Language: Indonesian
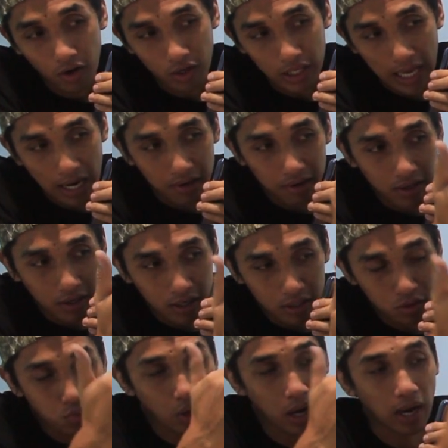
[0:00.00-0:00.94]
yang
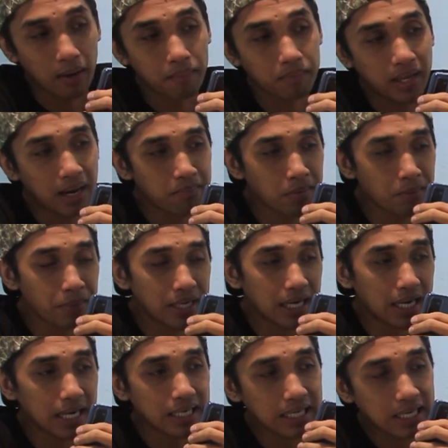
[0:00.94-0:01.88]
kedua, yang
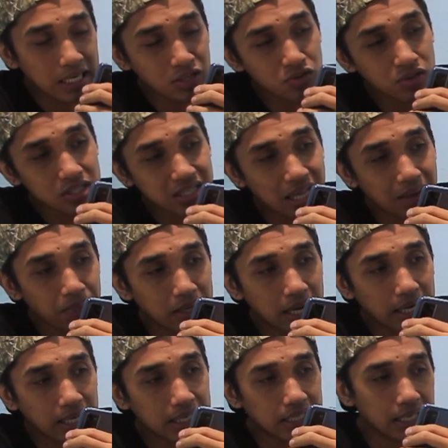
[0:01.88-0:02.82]
membedakan dari unit
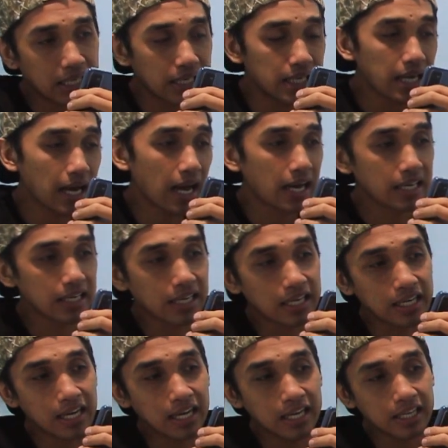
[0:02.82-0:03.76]
senapan angin ini
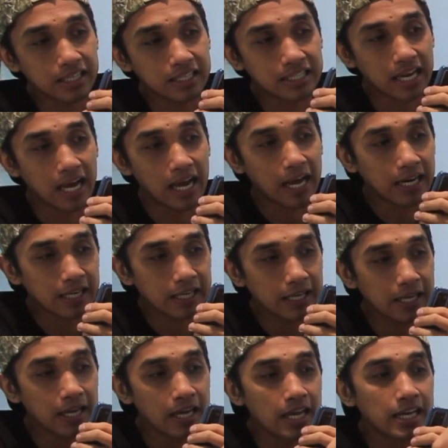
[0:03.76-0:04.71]
adalah
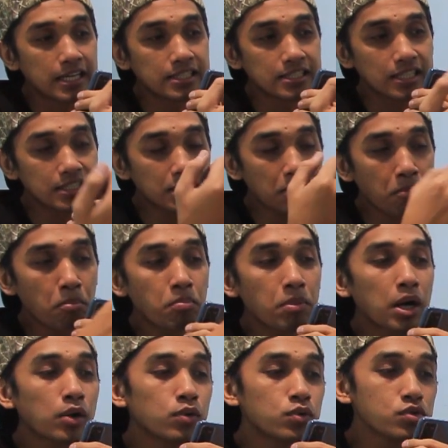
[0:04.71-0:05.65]
dari sistem
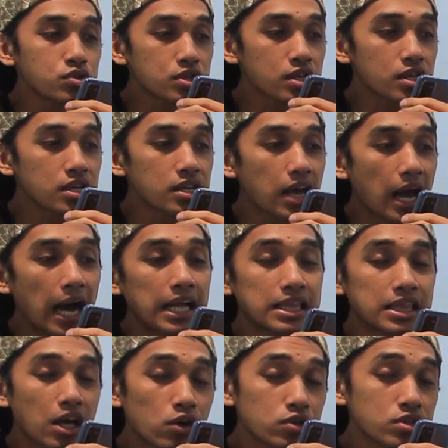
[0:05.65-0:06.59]
pengunci
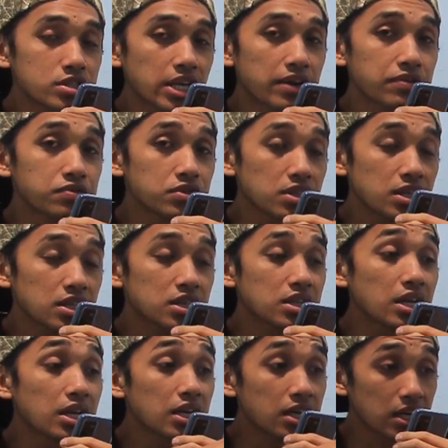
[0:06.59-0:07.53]
atau safety
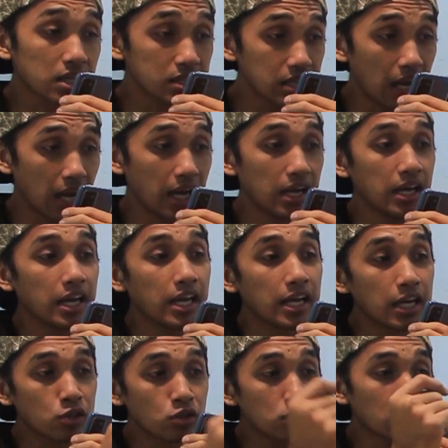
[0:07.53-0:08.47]
triggernya
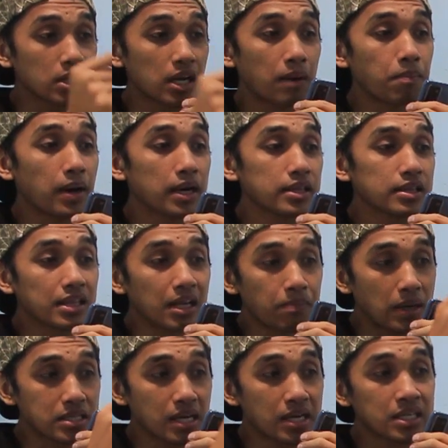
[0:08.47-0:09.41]
itu terdapat
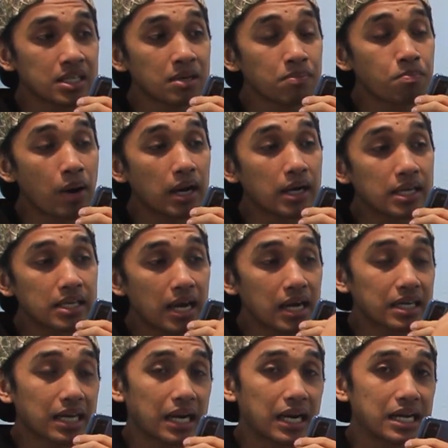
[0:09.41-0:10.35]
terpasang di
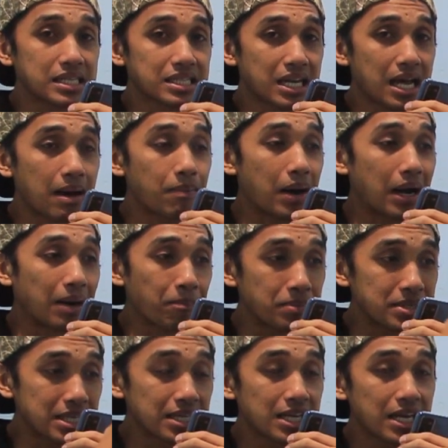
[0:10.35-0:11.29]
bagian kanan senapan.
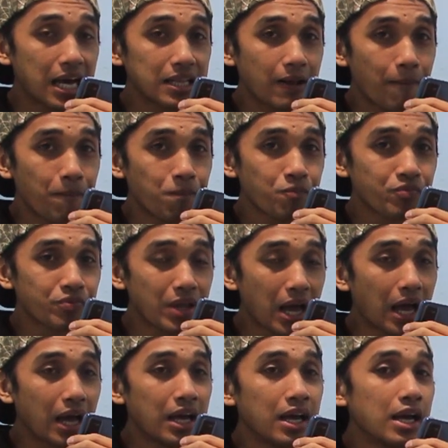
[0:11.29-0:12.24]
Bisa dilihat?
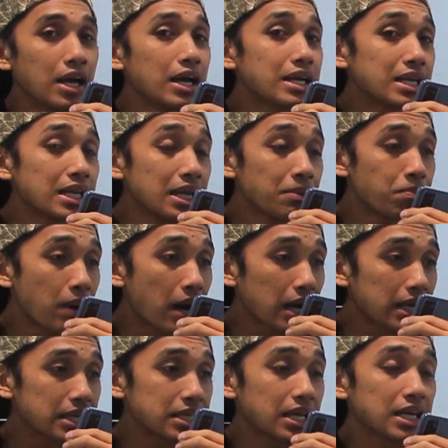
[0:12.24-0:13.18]
Nah, di
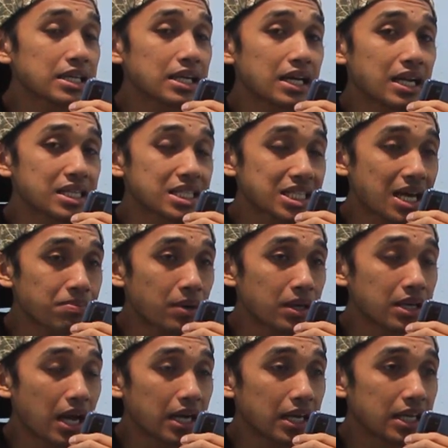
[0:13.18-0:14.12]
bagian kanan
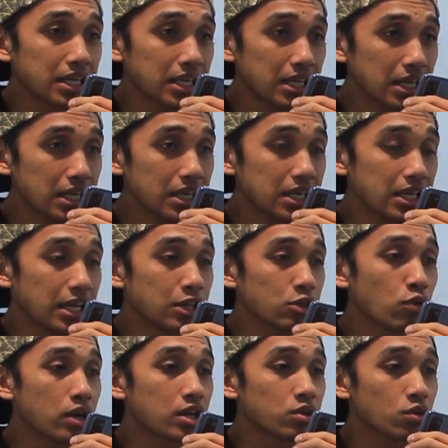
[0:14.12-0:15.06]
senapan angin ini
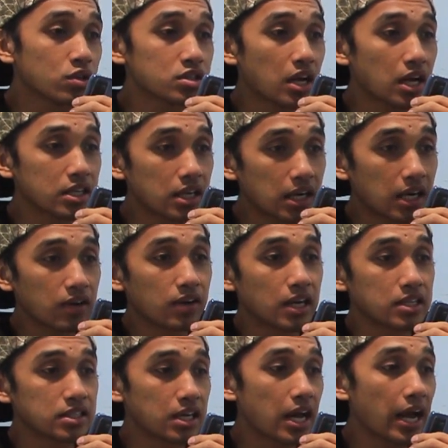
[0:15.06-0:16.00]
itu ada tulisannya kalau
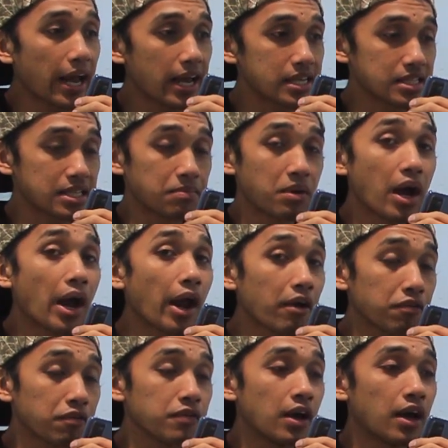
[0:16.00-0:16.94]
nggak salah S sama
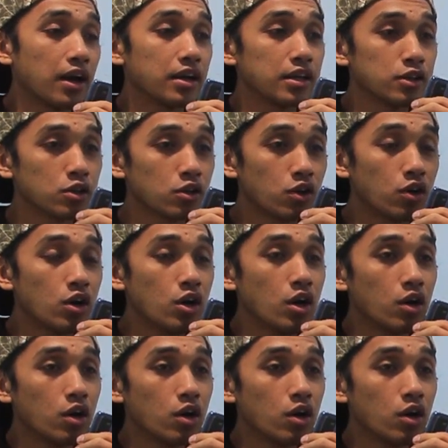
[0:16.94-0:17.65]
F ya. Itu